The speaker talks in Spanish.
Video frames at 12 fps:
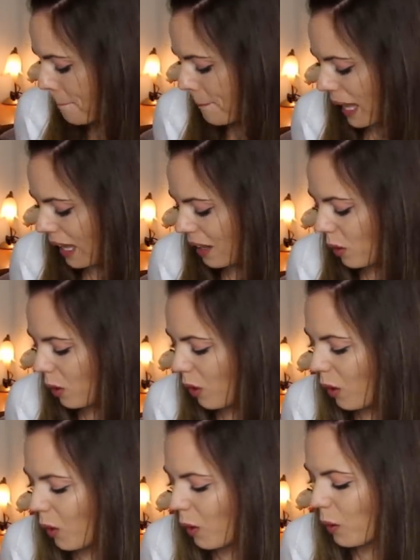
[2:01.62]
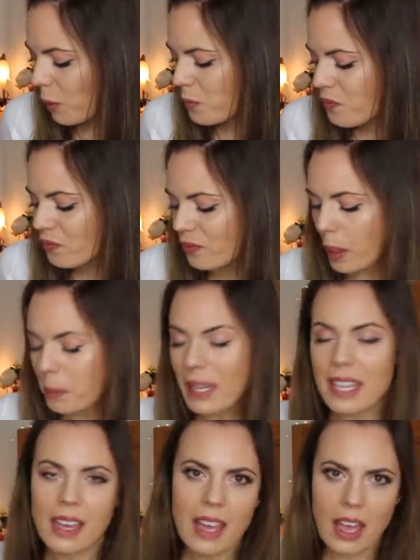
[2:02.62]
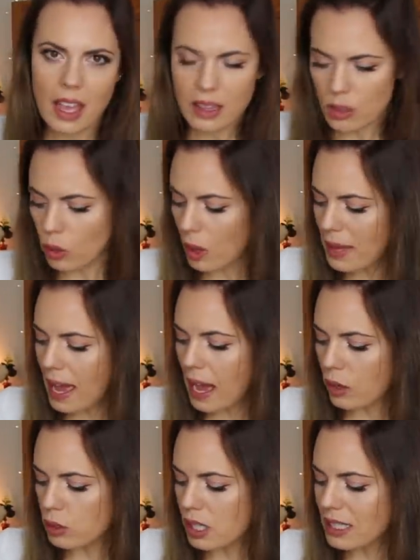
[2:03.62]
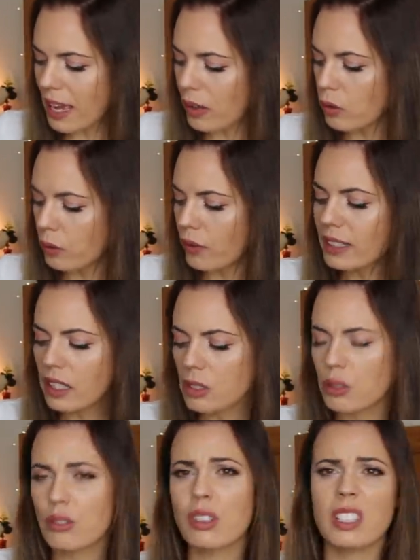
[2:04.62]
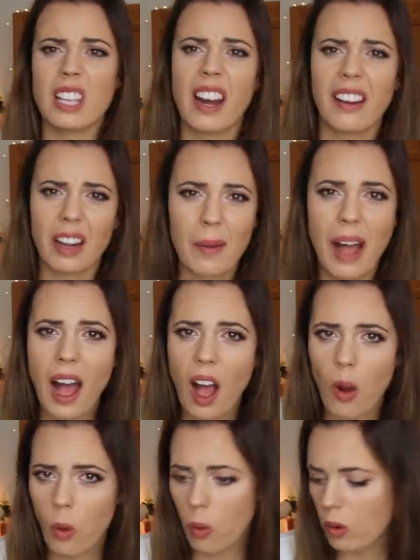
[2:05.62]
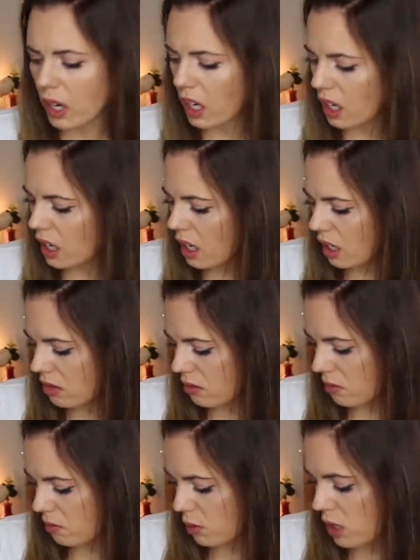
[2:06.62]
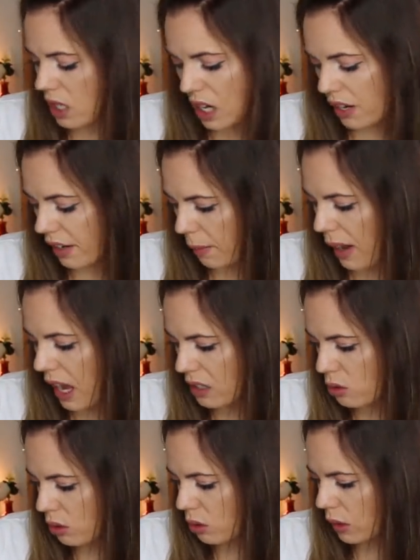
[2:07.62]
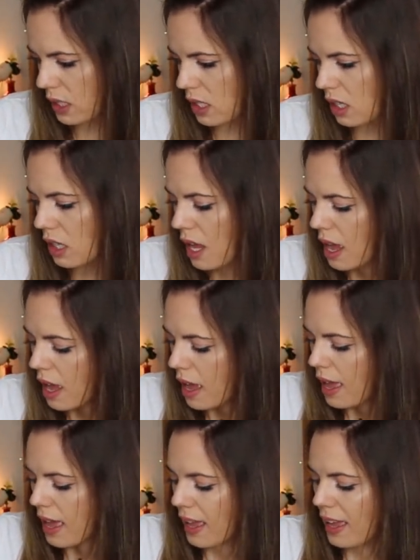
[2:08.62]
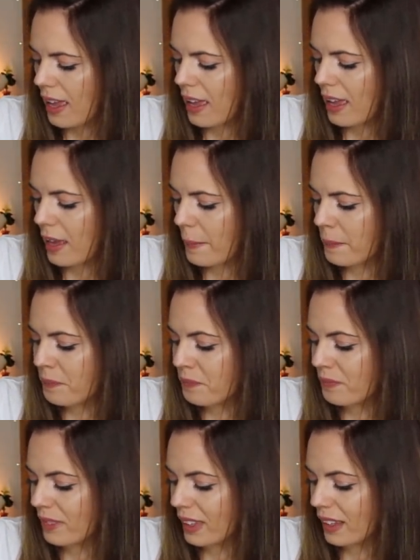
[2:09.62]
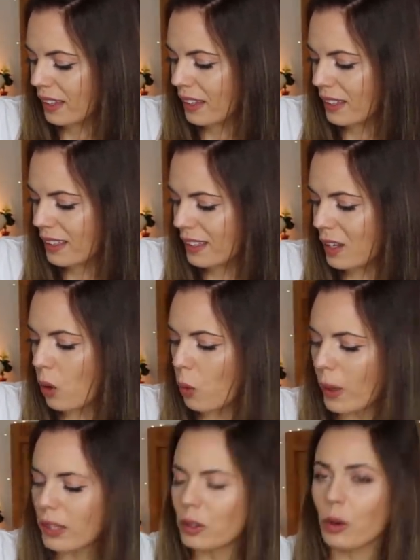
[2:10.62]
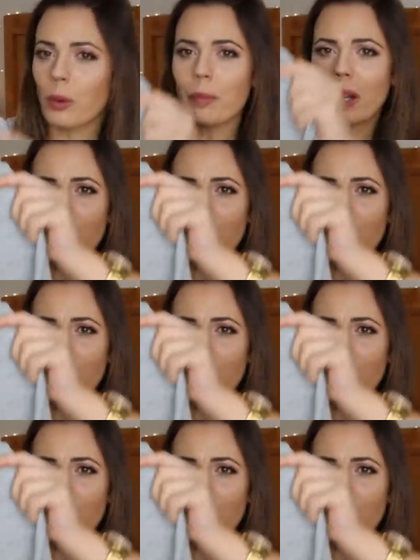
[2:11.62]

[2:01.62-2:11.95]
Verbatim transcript: pero mm, pillé todavía cositas en oferta. Yo no sé si eran rebajas o que serían rebajas, yo creo que sí. Eh, ¿Qué os cuento? Me